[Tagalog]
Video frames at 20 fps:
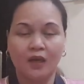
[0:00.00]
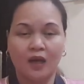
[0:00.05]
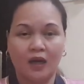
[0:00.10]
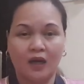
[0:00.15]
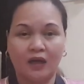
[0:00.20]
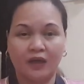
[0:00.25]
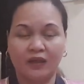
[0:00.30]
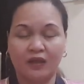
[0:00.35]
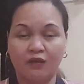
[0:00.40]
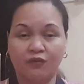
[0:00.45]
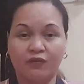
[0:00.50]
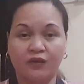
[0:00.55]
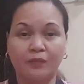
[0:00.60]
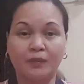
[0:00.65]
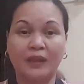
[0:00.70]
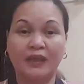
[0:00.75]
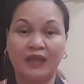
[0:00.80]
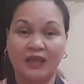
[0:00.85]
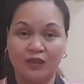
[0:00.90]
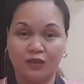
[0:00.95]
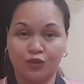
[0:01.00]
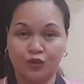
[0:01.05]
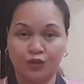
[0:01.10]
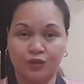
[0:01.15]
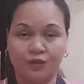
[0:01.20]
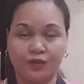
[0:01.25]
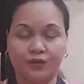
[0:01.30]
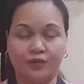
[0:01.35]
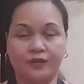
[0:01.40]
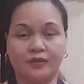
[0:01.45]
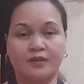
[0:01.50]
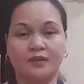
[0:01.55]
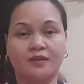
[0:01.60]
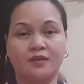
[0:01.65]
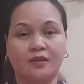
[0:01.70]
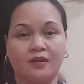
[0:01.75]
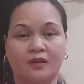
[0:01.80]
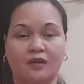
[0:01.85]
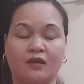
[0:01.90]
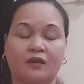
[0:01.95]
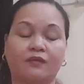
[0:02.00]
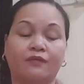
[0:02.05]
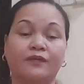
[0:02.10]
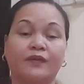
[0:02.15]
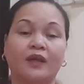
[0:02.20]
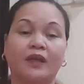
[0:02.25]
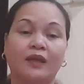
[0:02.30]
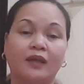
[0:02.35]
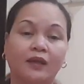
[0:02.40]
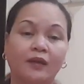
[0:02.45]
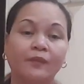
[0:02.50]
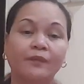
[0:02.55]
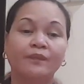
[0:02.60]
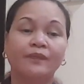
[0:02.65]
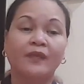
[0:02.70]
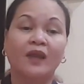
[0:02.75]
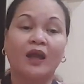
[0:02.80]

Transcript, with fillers: uh, given by the engineers if they